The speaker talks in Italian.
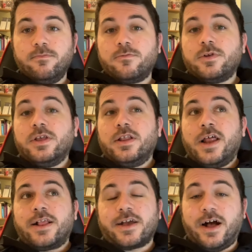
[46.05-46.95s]
quindi
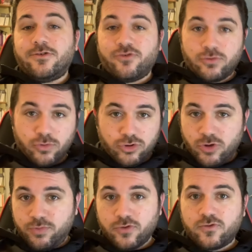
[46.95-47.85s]
nel calcio tutto
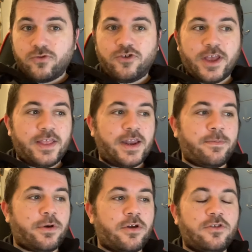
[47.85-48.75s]
può succedere,
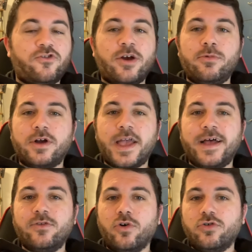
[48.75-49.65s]
però diciamo che
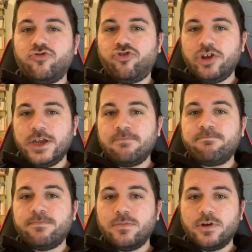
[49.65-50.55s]
ad
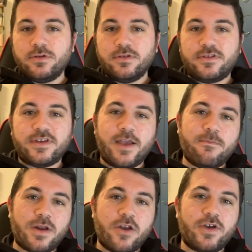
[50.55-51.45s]
oggi non
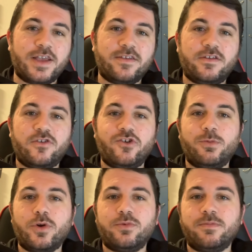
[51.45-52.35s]
sembrano esserci
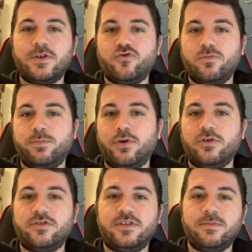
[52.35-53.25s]
proprio i
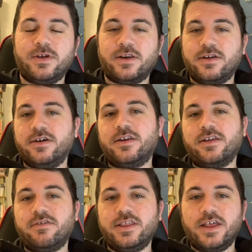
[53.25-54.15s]
presupposti per
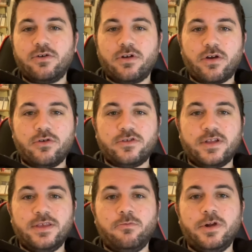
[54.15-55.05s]
rivedere una cosa
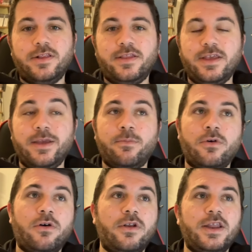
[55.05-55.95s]
di quel
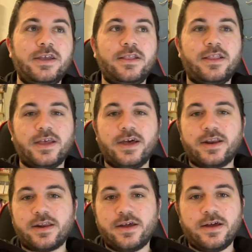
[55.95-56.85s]
tipo. L'Inter
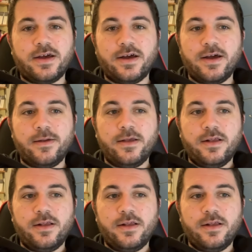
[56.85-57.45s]
eh,